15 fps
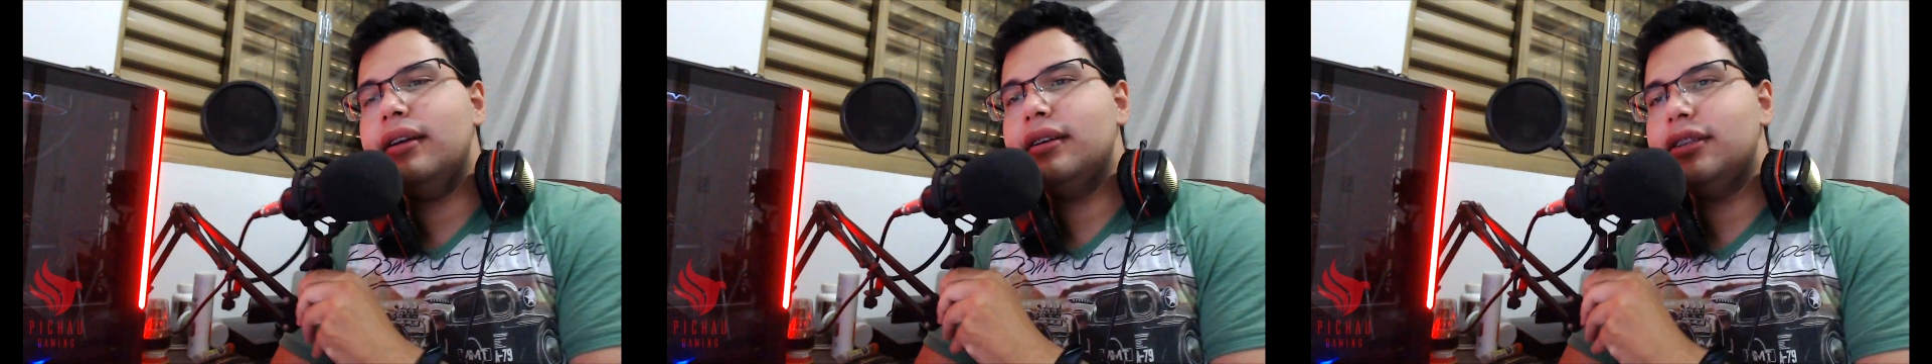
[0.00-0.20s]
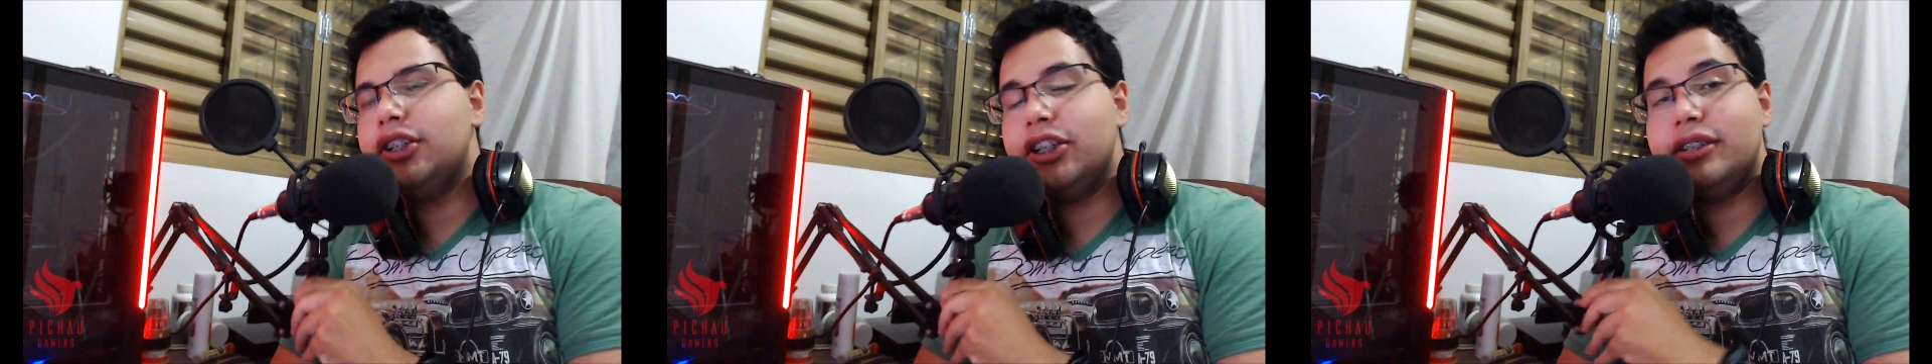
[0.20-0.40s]

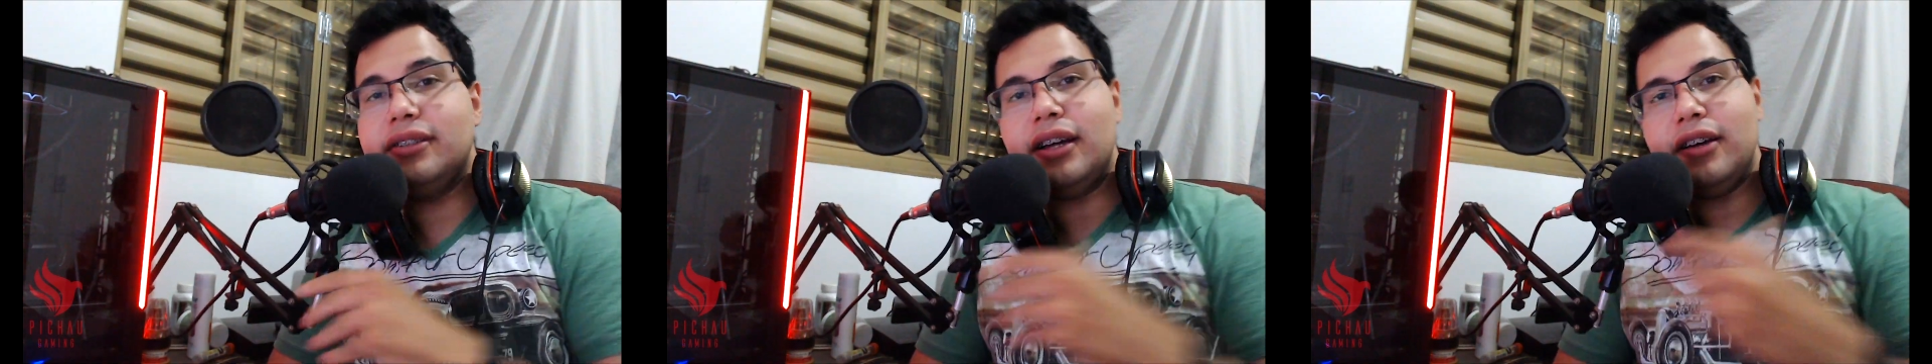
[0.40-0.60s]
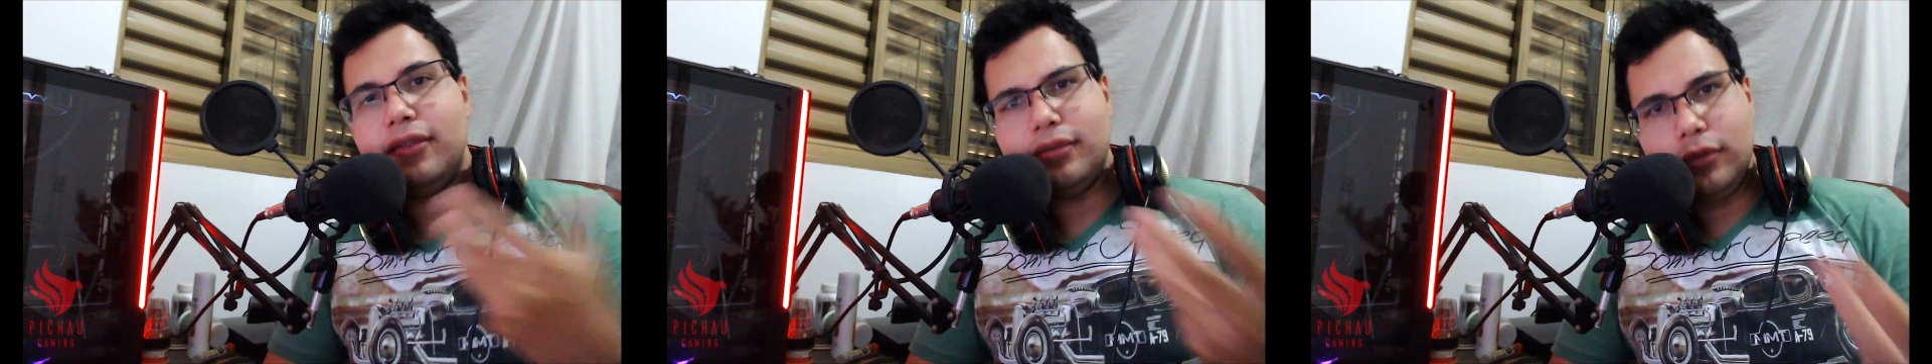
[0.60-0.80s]
é, já
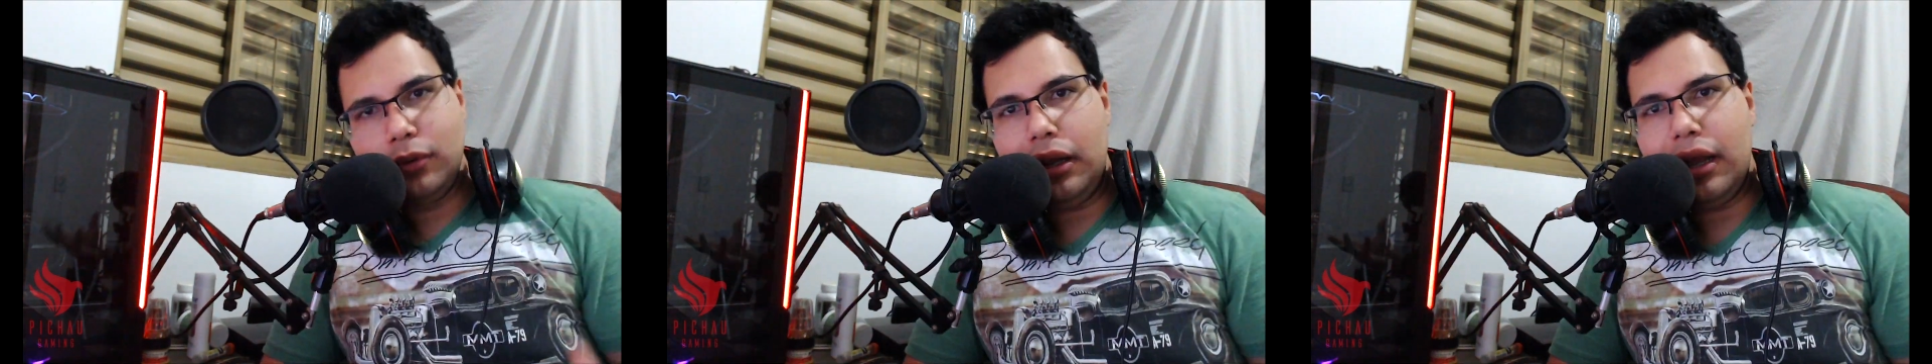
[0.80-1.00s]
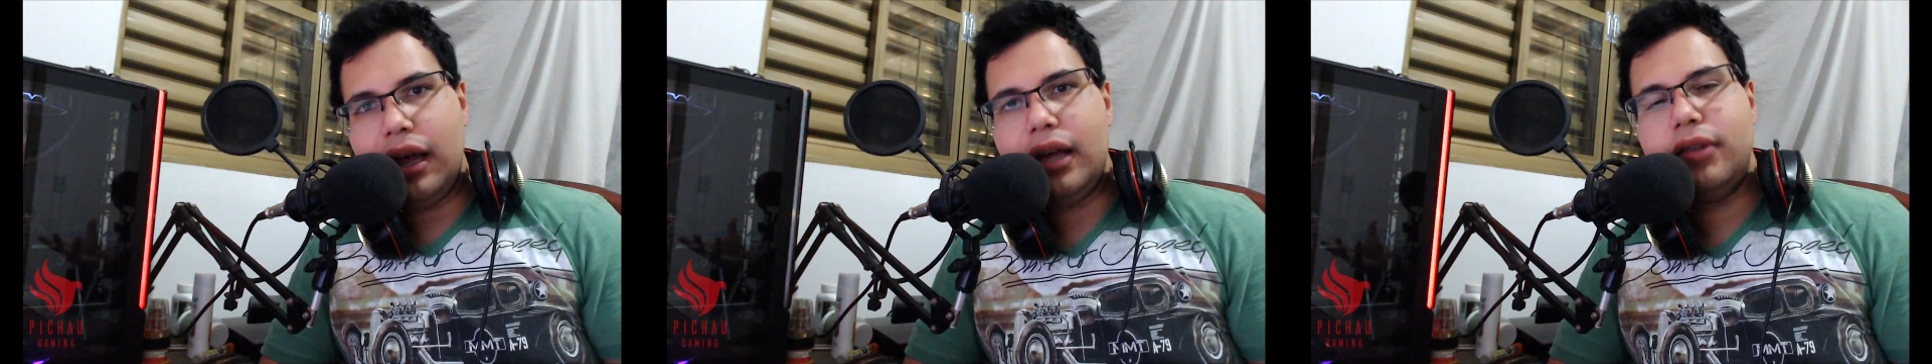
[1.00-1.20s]
está
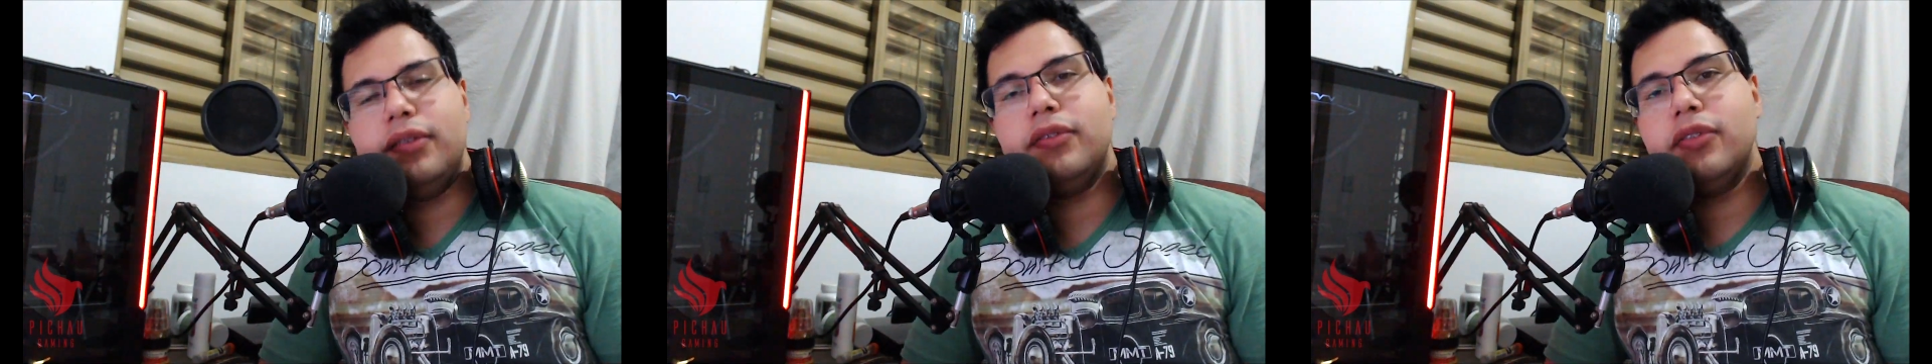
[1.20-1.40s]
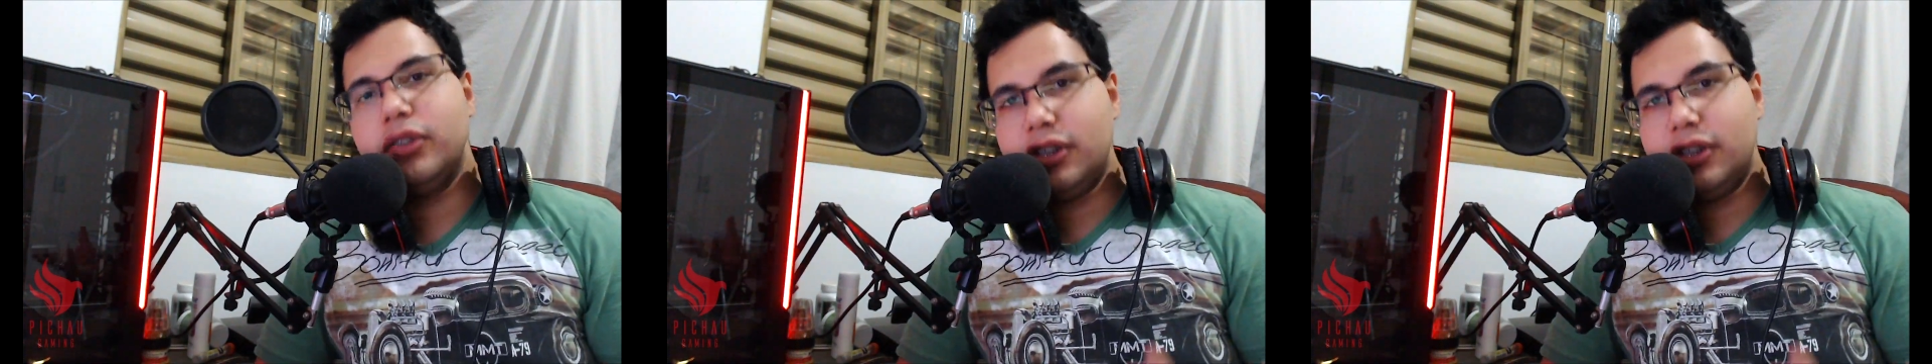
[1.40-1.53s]
no live,